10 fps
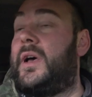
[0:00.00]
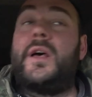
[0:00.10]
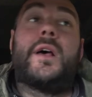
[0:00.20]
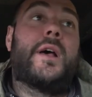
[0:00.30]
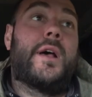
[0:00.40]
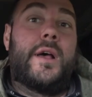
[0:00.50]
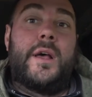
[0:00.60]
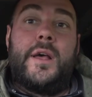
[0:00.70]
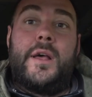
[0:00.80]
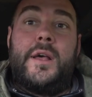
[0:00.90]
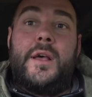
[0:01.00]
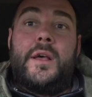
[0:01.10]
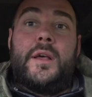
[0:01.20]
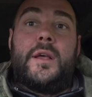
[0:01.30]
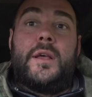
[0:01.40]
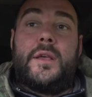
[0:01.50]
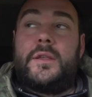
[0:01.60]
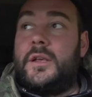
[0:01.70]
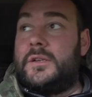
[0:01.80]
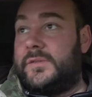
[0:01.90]
Мы все-таки дошли. И
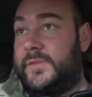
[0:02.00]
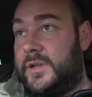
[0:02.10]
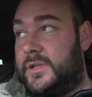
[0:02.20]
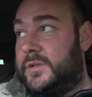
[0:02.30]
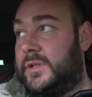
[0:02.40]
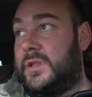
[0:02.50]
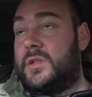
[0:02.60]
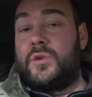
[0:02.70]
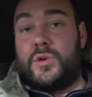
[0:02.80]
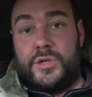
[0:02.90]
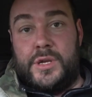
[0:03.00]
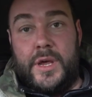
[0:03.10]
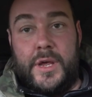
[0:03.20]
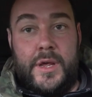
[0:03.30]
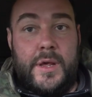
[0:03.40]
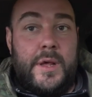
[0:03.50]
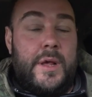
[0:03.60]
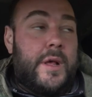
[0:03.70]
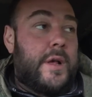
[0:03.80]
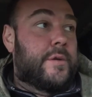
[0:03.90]
нас выгнал дождь
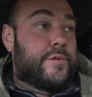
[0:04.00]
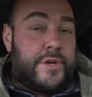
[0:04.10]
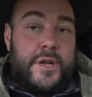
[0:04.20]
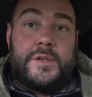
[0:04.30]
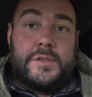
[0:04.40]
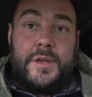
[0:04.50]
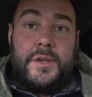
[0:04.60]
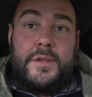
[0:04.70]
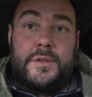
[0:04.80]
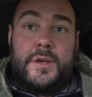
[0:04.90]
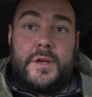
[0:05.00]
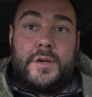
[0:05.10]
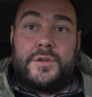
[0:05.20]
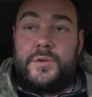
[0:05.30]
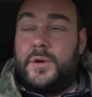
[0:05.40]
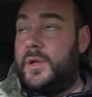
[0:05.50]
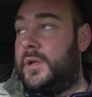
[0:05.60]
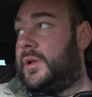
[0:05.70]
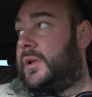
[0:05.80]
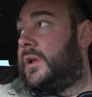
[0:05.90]
уже зарядил хорошо.
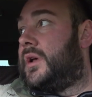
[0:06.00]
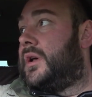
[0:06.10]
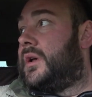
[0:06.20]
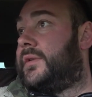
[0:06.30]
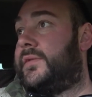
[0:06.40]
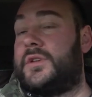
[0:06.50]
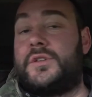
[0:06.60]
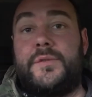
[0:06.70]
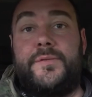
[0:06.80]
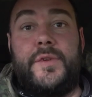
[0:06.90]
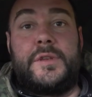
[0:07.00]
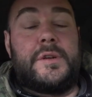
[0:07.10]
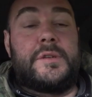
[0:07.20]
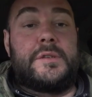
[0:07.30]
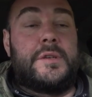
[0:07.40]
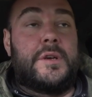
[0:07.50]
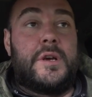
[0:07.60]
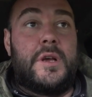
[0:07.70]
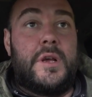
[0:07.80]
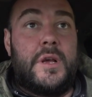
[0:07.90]
Вечером ветер стих.
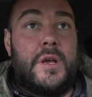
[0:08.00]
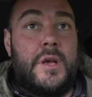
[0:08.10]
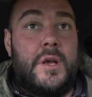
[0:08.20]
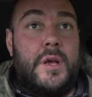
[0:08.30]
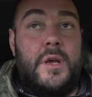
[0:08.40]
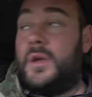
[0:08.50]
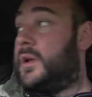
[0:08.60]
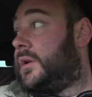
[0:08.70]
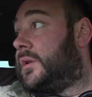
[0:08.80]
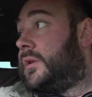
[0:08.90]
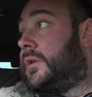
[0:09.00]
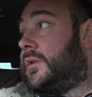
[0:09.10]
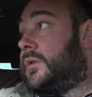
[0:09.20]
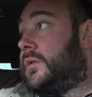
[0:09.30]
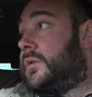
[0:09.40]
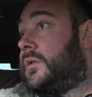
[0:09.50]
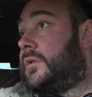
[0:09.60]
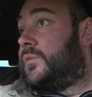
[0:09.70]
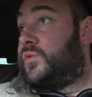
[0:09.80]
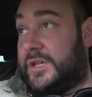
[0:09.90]
пока до машины мы дошли, он кончился.
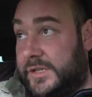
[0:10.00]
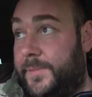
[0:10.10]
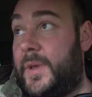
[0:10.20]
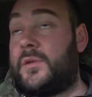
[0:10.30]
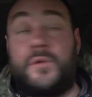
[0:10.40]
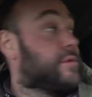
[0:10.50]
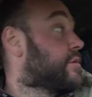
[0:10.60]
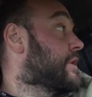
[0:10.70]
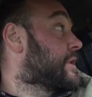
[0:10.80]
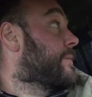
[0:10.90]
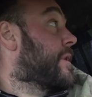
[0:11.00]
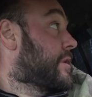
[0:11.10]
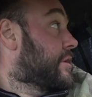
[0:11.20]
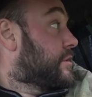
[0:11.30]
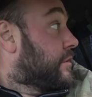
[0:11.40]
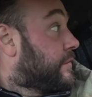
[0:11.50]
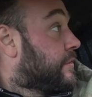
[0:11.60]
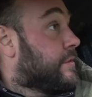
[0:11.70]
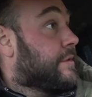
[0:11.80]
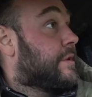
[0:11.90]
Ну, сейчас опять кончится, ну, сейчас опять начнется,
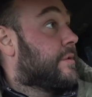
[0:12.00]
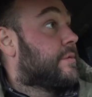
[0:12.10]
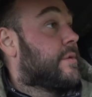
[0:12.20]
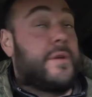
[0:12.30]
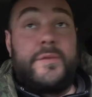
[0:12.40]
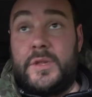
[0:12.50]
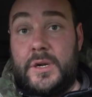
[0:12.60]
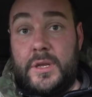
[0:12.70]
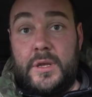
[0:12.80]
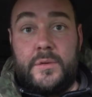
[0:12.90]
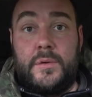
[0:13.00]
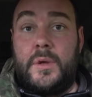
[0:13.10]
все затянуло, ветра нет.